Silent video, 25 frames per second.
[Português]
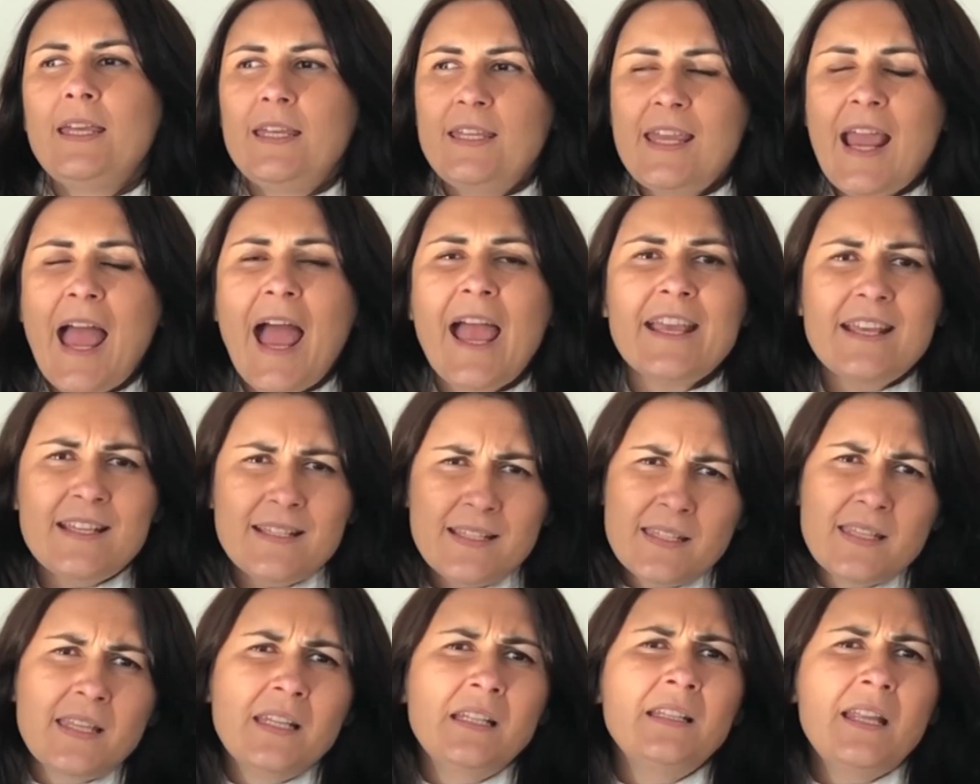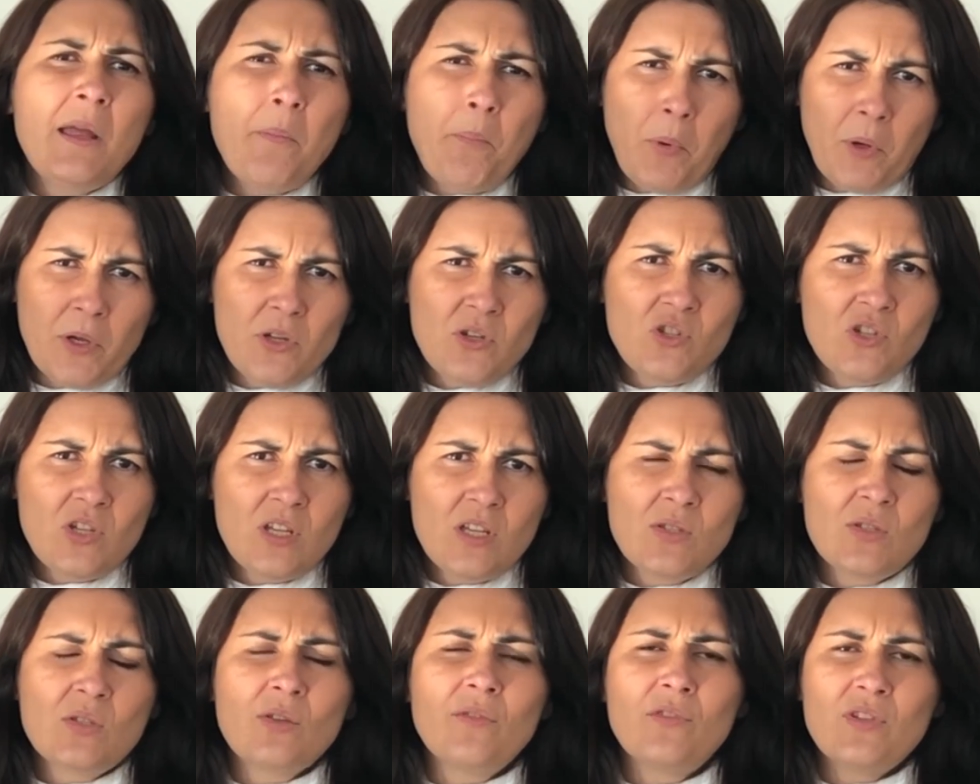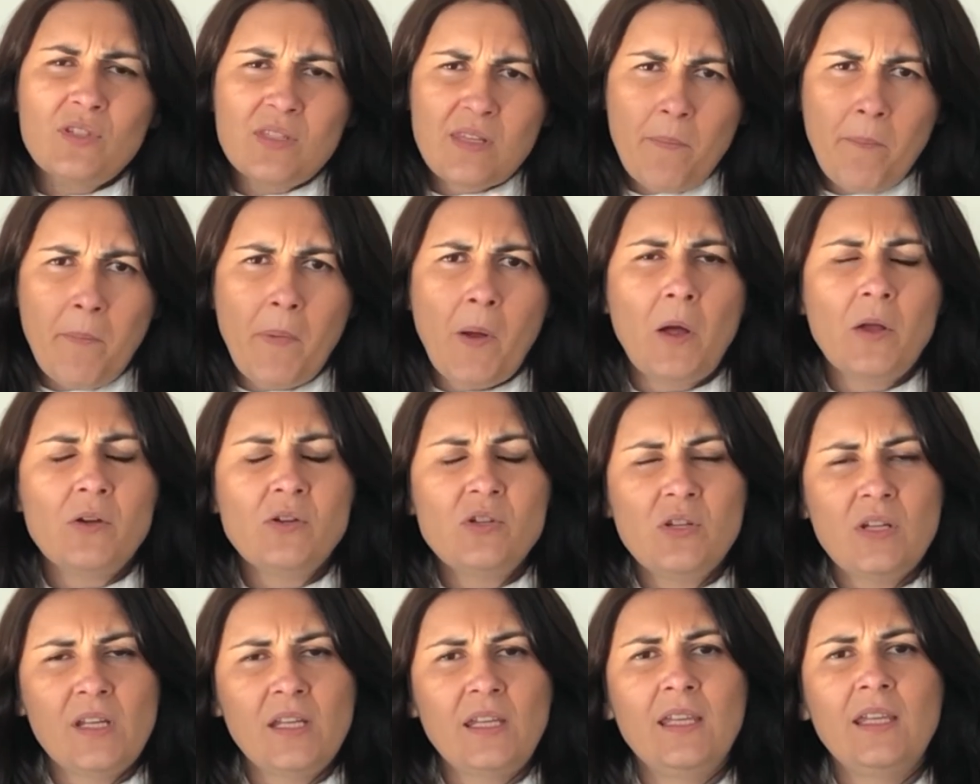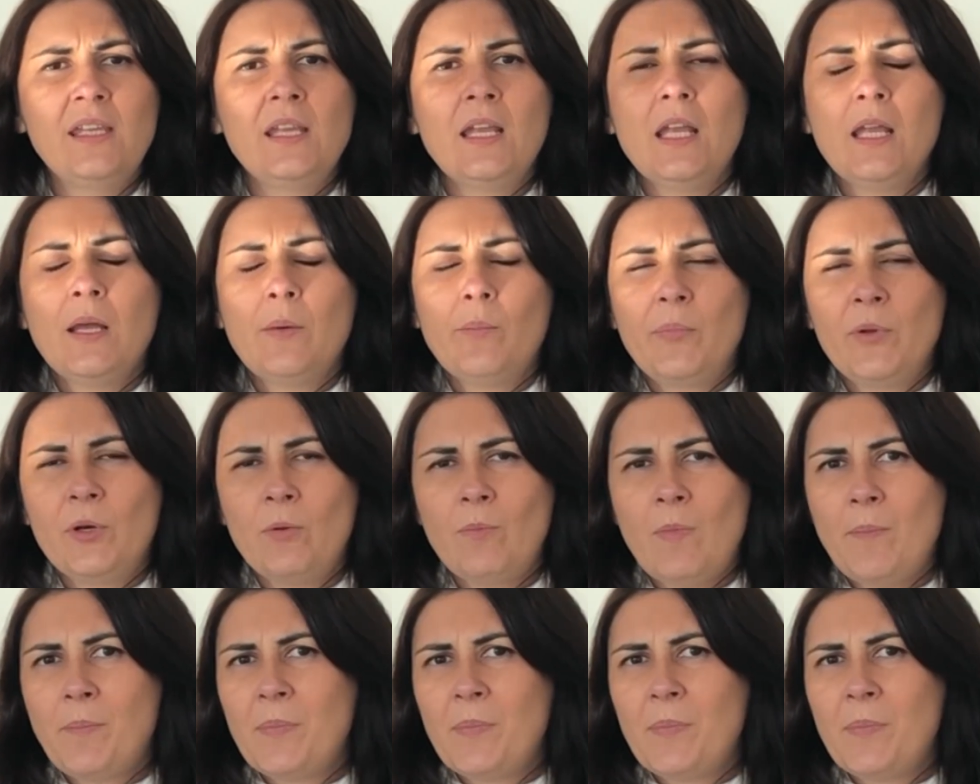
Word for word: e aí sim depois disso você pode ir para uma